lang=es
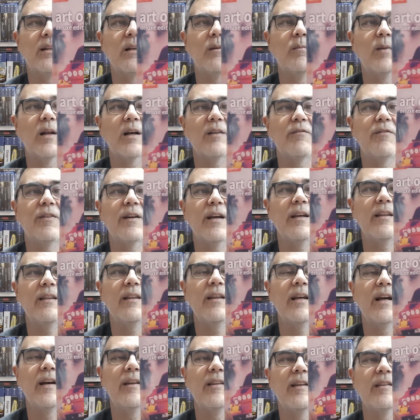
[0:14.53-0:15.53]
el Black Friday
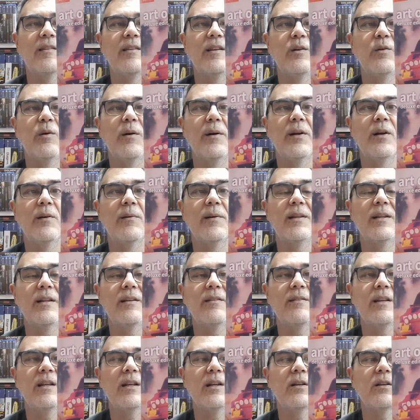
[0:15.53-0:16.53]
a
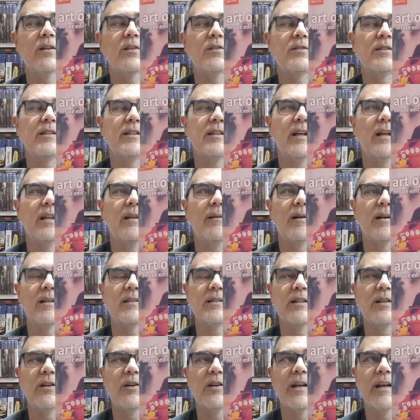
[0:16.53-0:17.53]
19.95. Sin el IVA
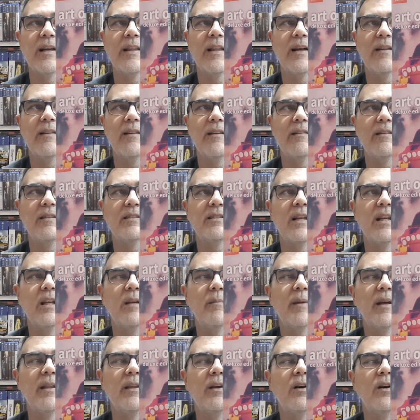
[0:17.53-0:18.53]
se nos queda a
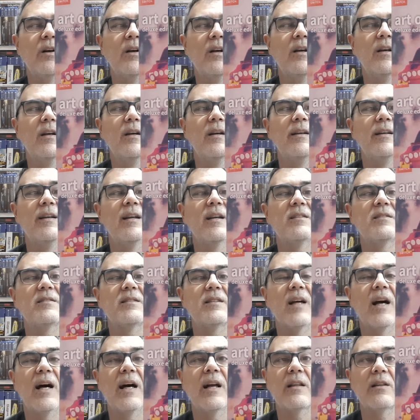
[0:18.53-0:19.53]
16,5. Y es
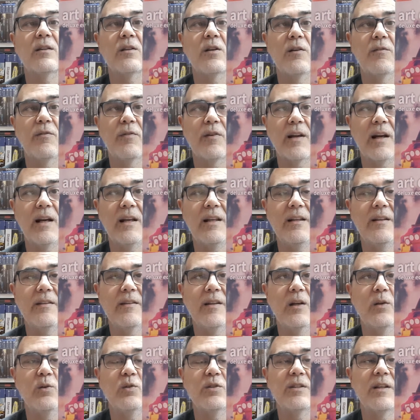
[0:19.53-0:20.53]
Art of Rally
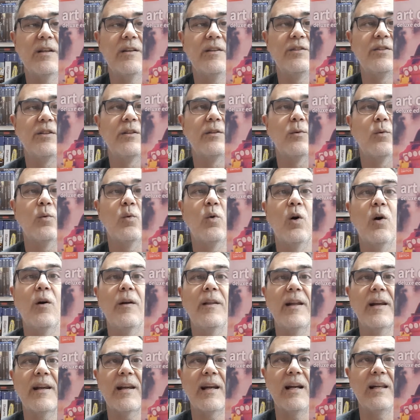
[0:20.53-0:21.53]
Deluxe Edition, un juego
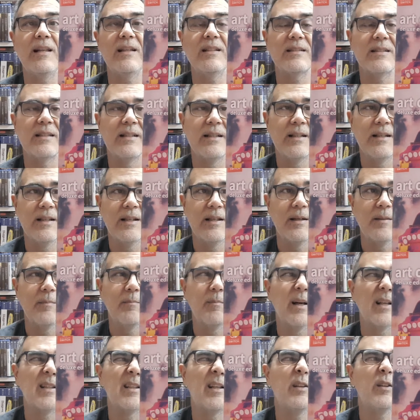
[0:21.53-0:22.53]
de rallies
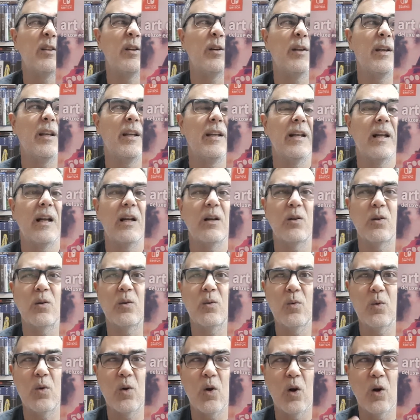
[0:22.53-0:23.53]
bastante original con
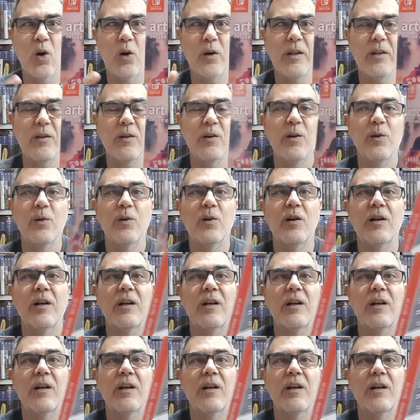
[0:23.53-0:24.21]
un colorido y unos